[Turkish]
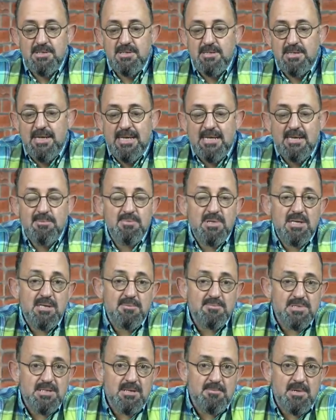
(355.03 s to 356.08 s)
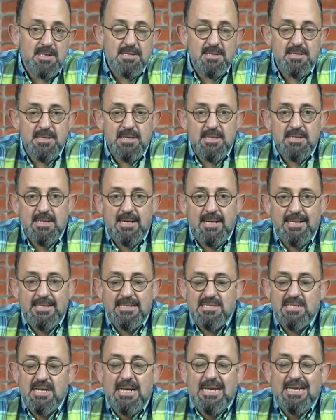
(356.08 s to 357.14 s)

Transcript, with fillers: e, ekim dikim zamanlarına dair,